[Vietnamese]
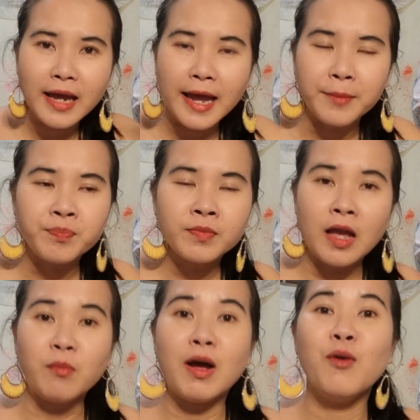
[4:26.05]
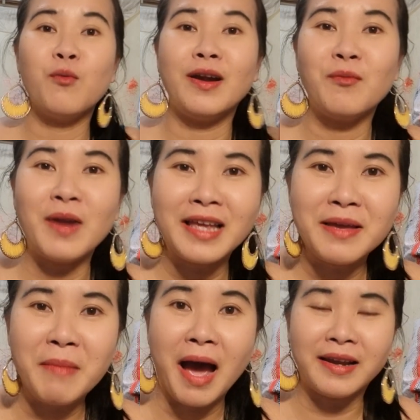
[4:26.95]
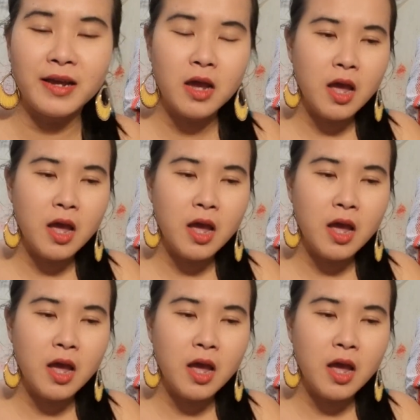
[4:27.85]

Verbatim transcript: ha ông ông quên ông lấy cái mền á